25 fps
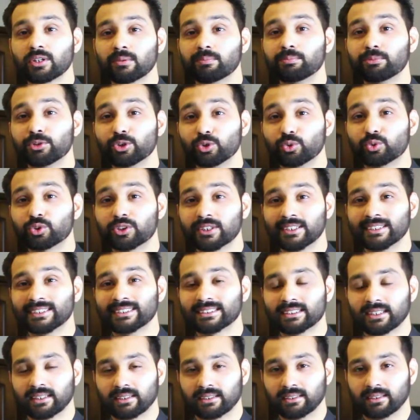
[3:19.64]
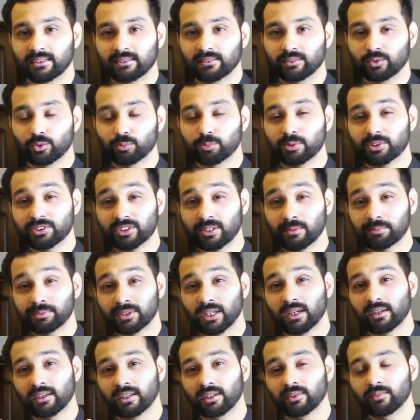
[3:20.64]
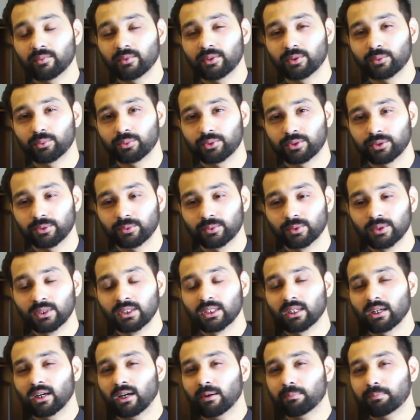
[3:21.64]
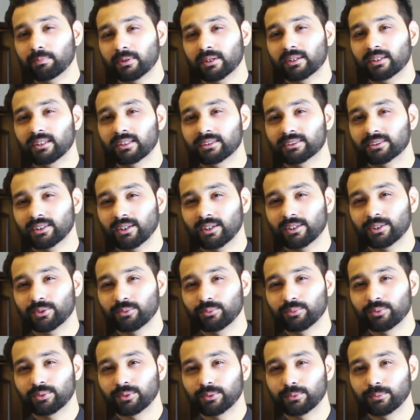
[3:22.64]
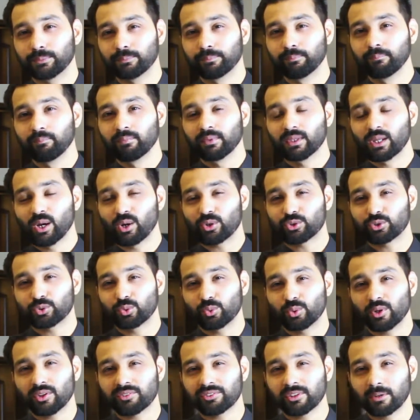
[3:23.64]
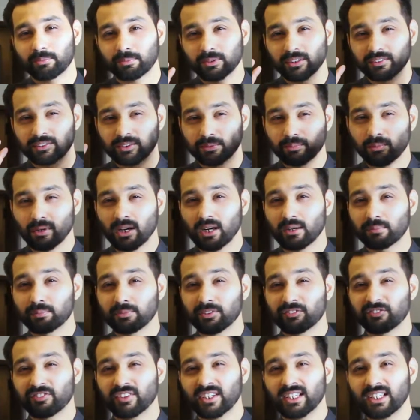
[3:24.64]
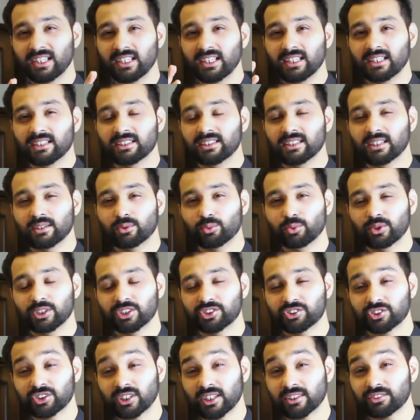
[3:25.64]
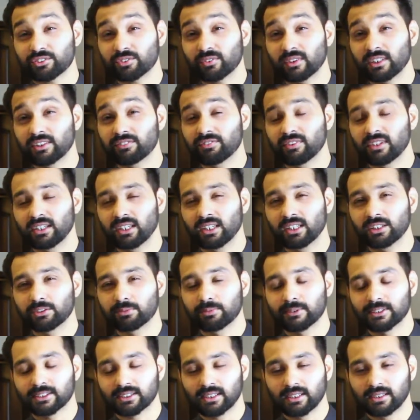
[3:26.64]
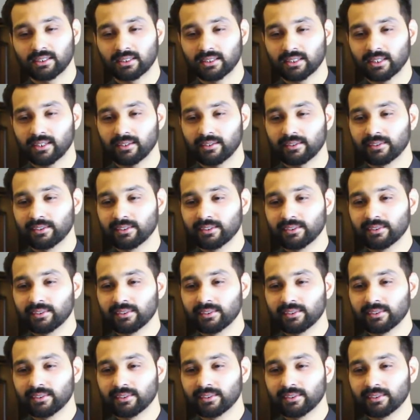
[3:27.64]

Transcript: सम न्यूट्रिएंट्स चाहिए ऊपर से आप थके हुए होते हो आप पढ़ना चाह रहे होते हो और थोड़ा सा आपके दिमाग में फीलिंग या कोई स्ट्रेस वाली फीलिंग्स भी चल रही है